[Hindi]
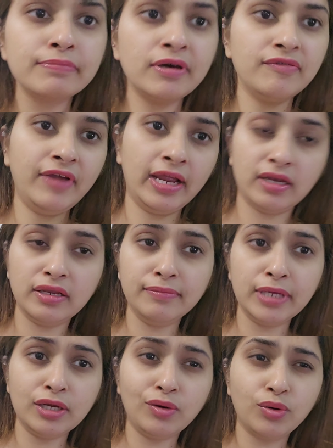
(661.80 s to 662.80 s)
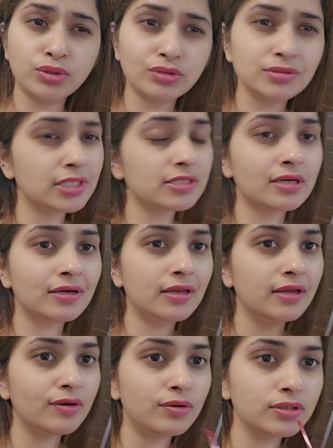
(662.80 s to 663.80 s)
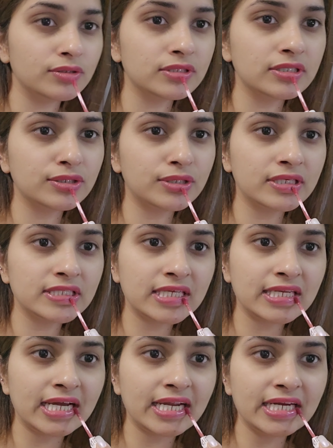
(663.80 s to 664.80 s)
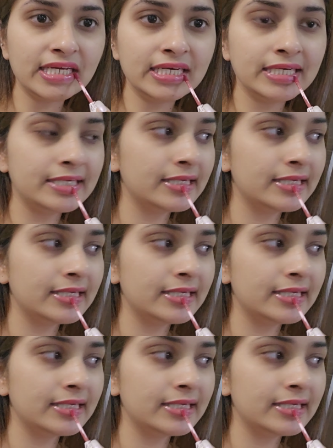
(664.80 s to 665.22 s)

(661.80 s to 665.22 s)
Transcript: परफेक्टली मेरे होटो जैसा कलर होटो से थोड़ा सा लाइट